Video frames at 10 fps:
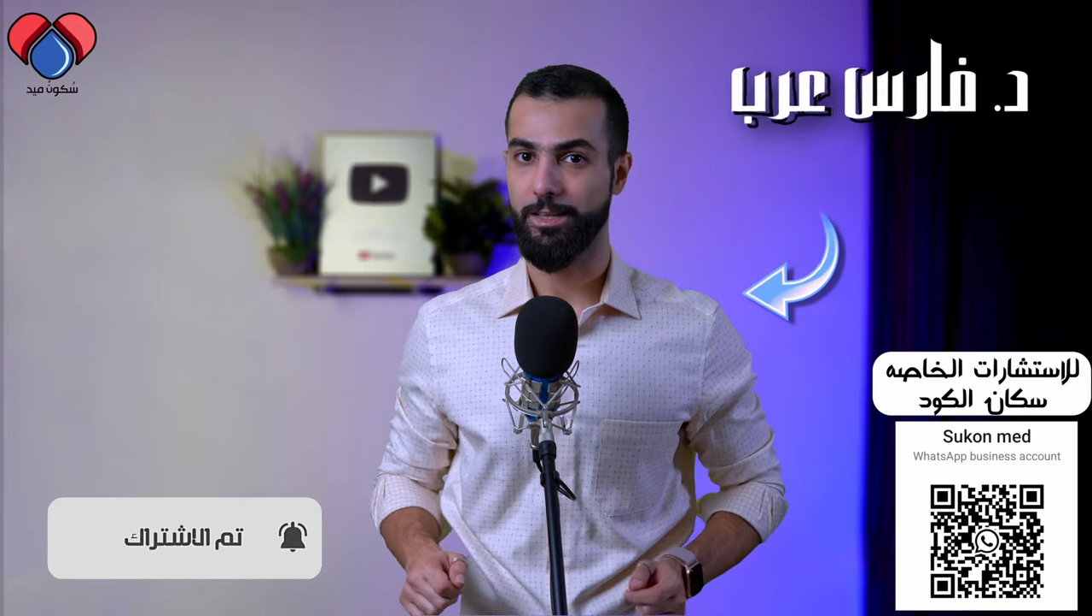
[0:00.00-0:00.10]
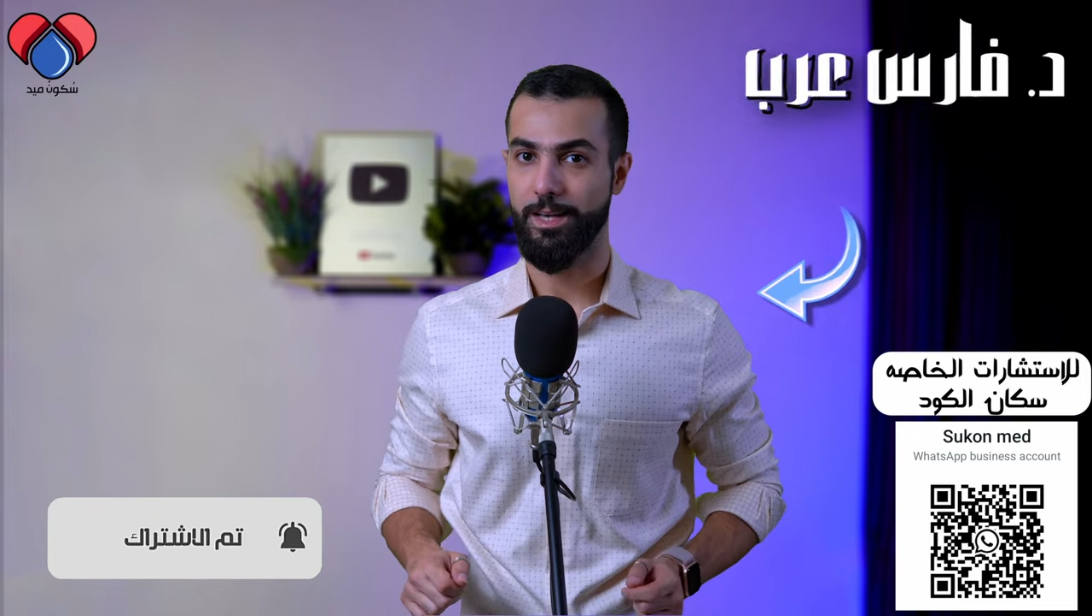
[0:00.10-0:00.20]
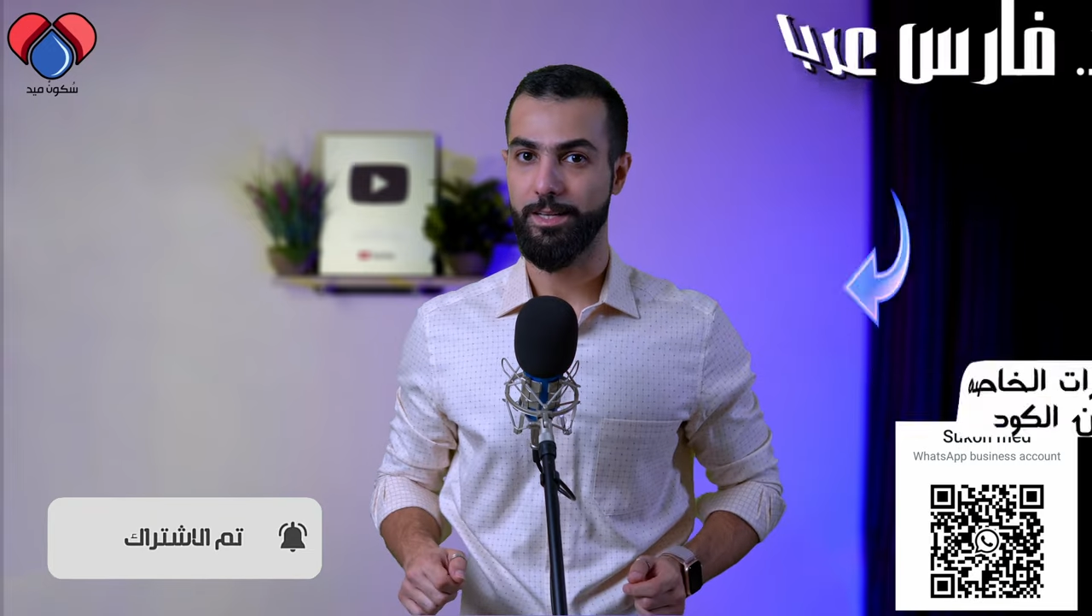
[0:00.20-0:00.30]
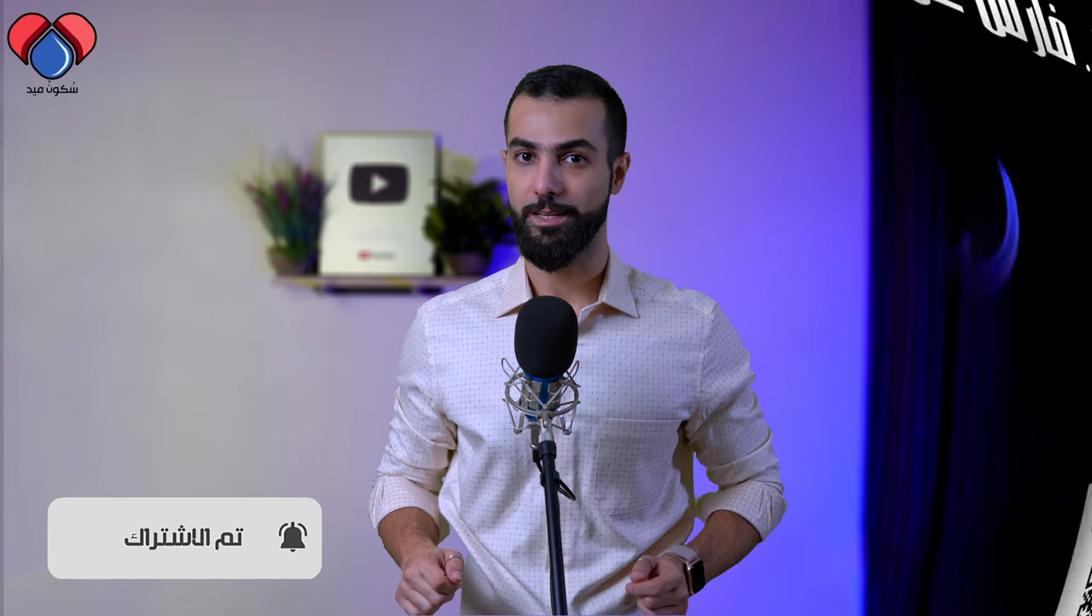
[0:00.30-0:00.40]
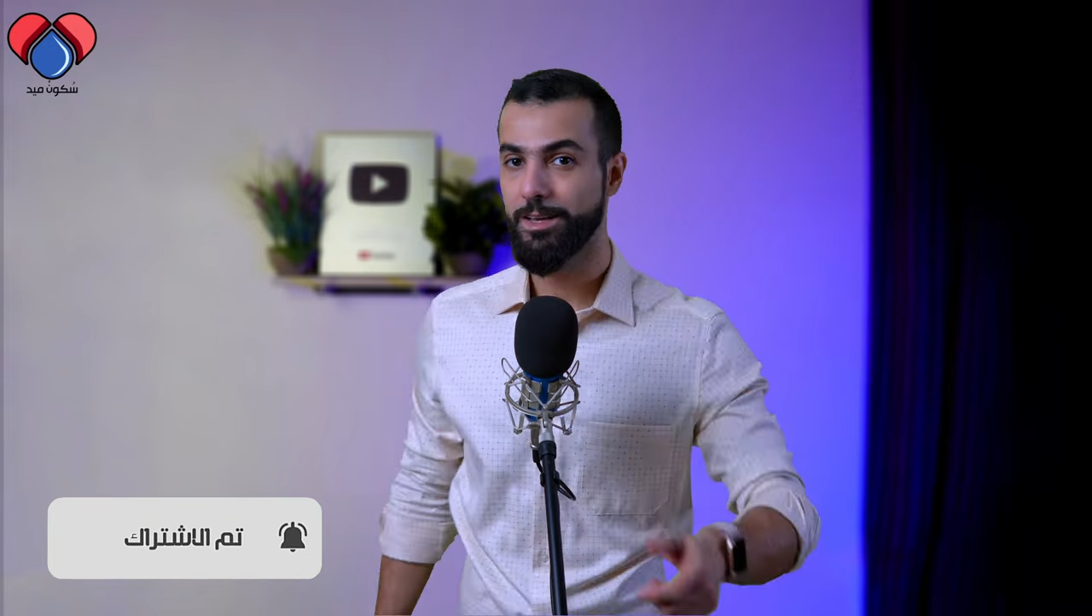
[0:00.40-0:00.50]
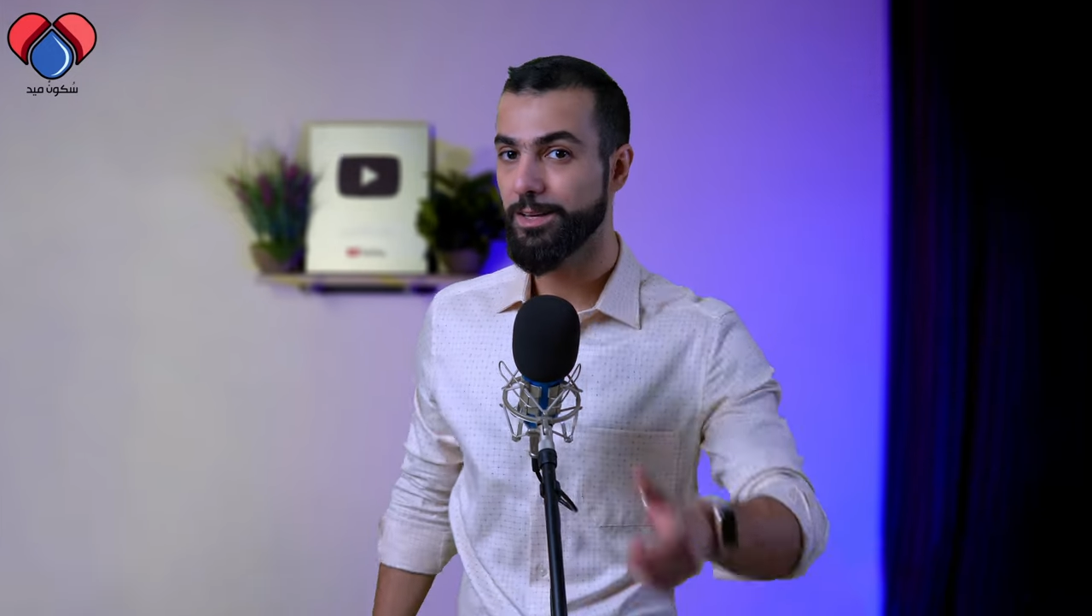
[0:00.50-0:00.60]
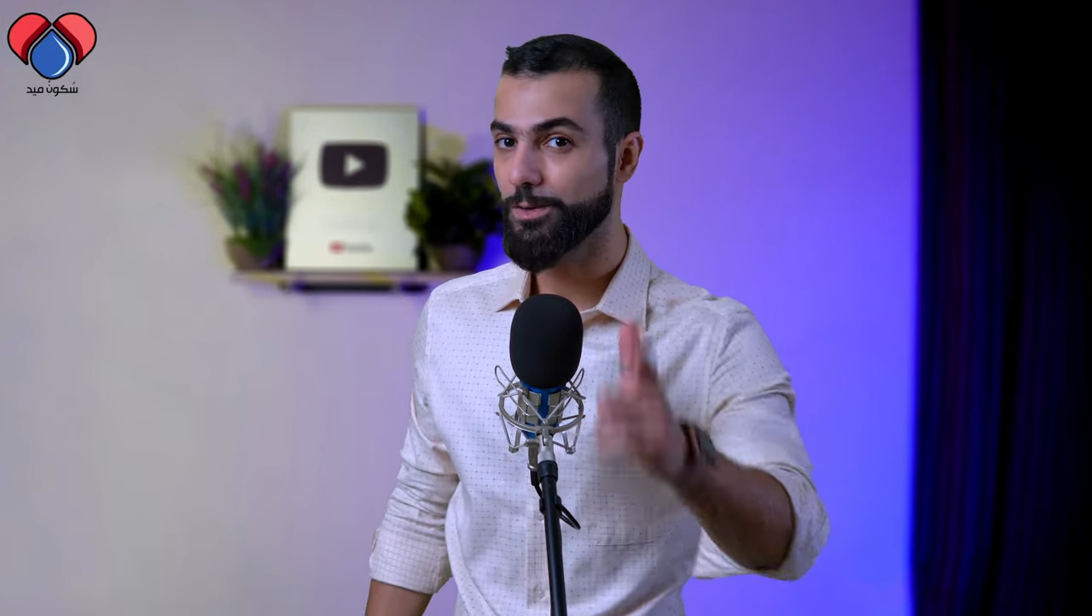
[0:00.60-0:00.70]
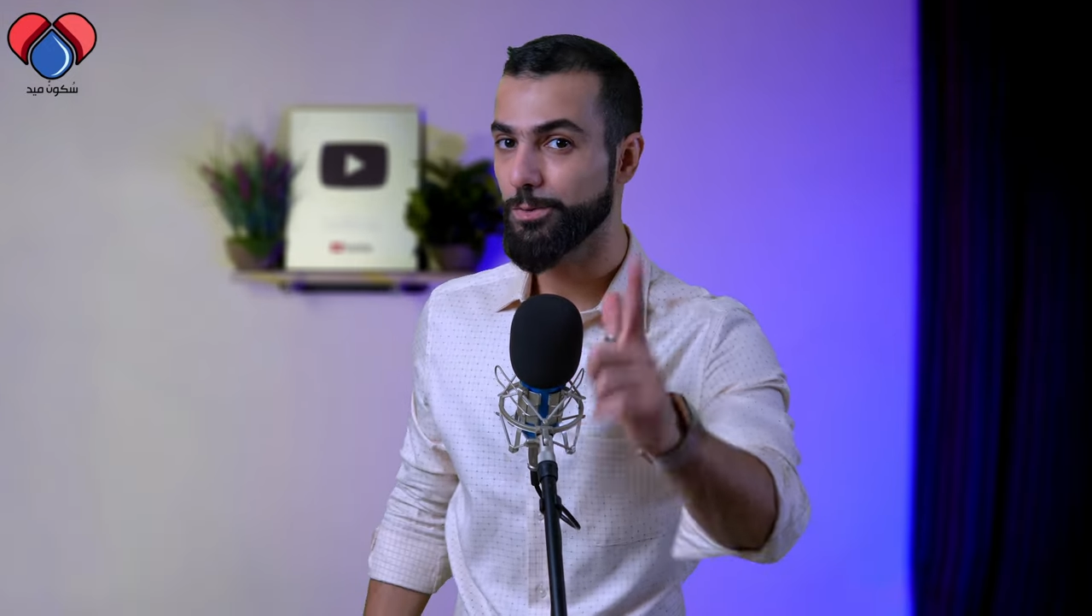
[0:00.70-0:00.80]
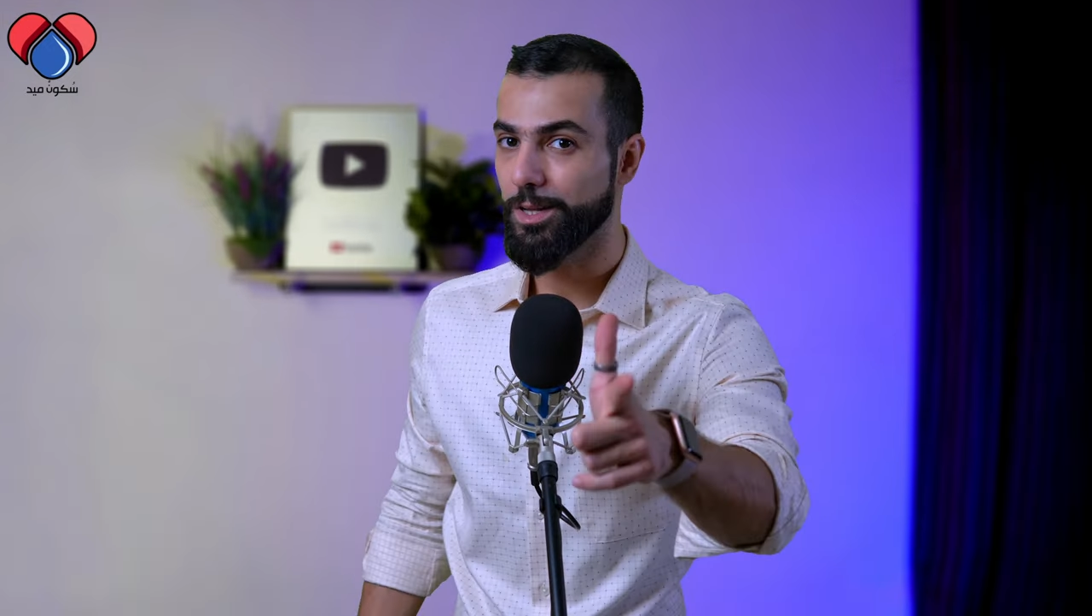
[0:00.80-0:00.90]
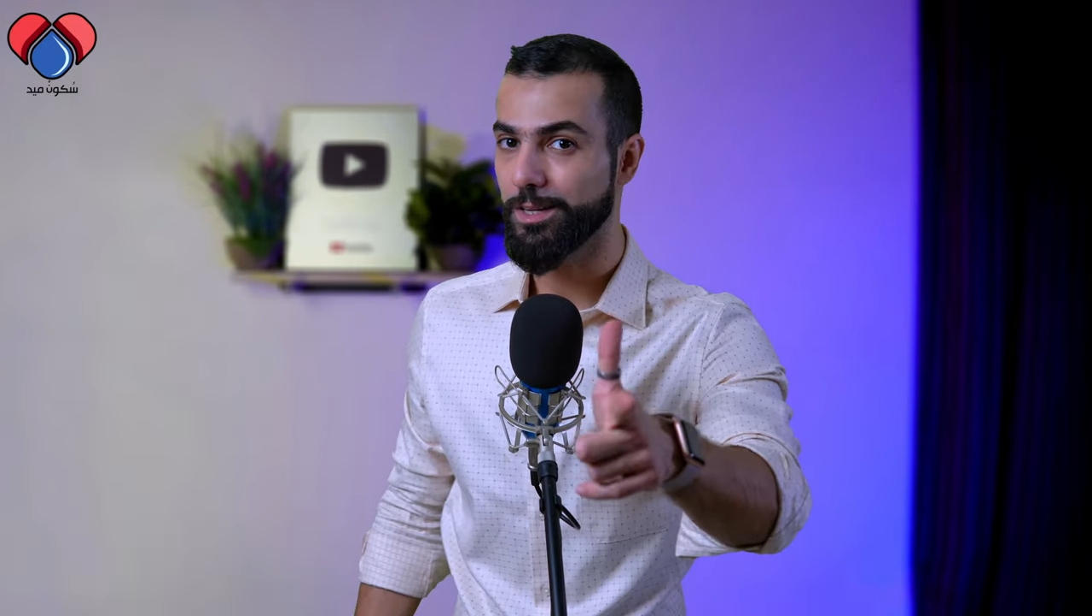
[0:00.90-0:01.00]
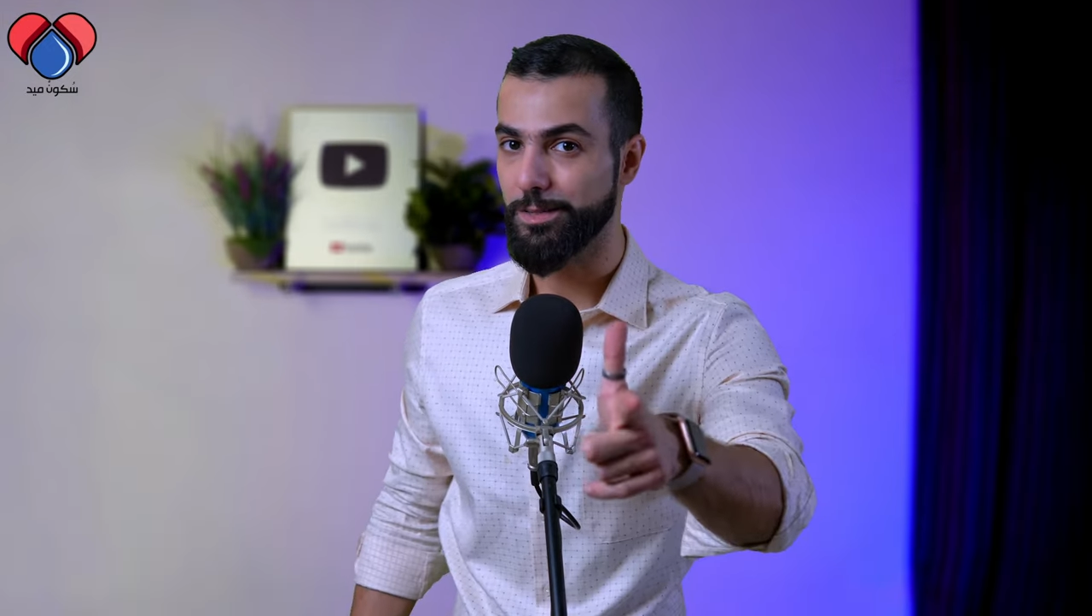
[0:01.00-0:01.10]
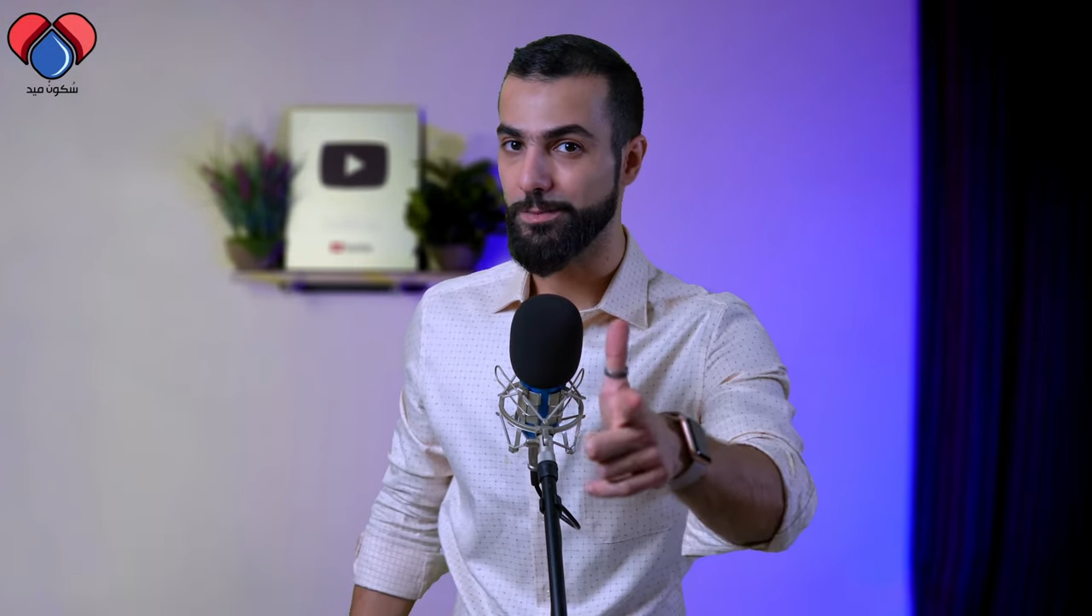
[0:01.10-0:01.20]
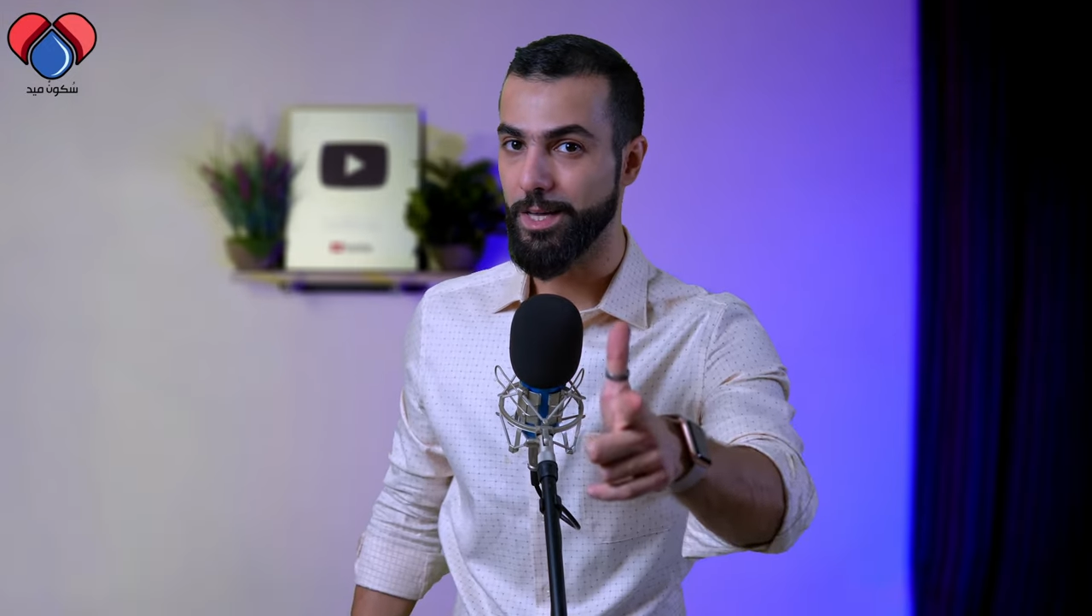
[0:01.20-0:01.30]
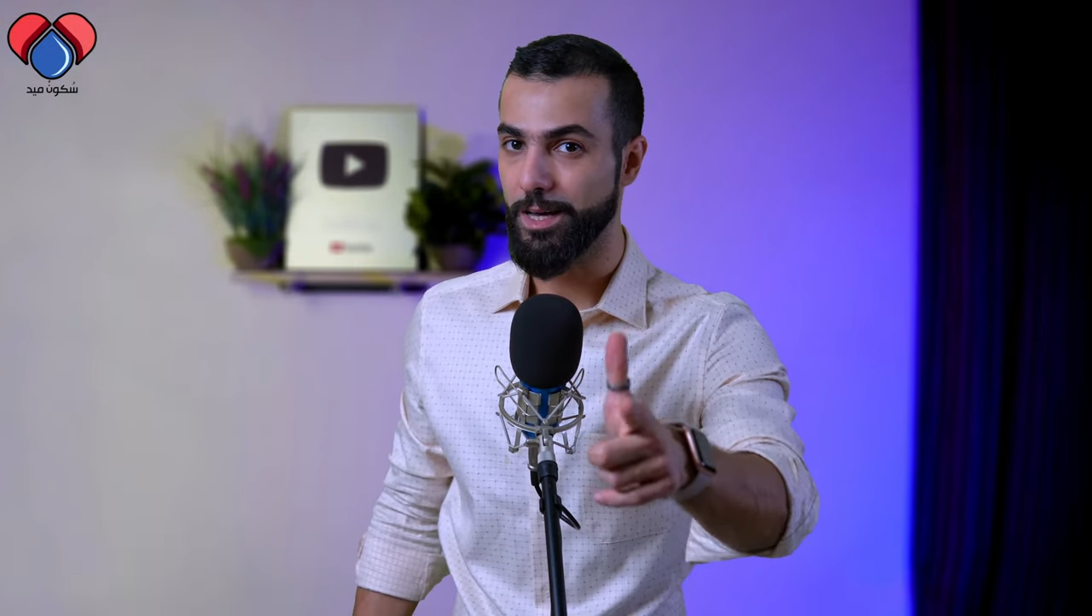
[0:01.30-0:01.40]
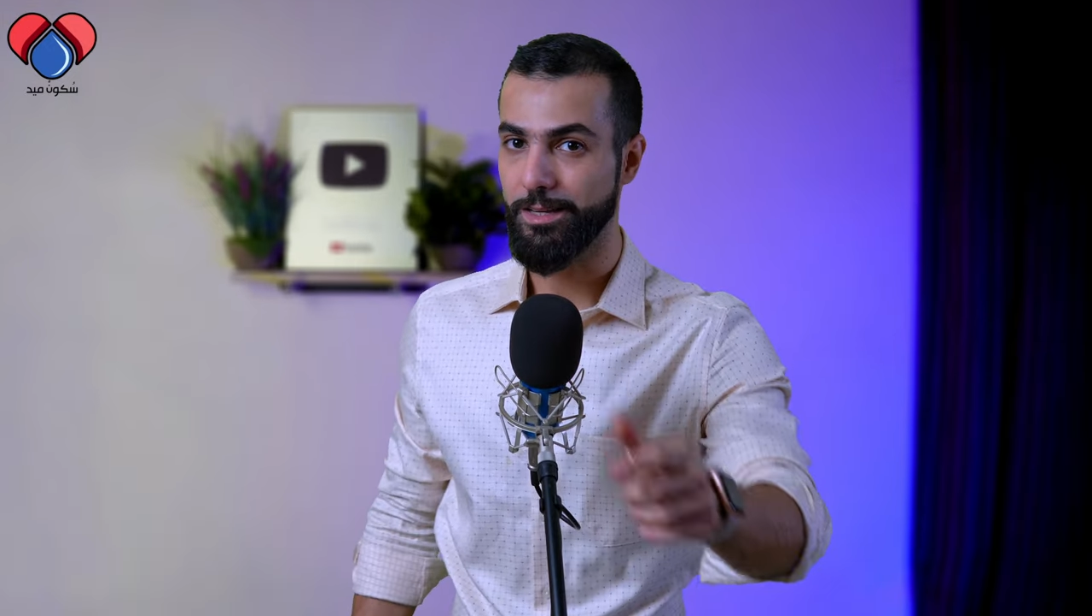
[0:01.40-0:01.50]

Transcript: ذلك ويلا نبدأ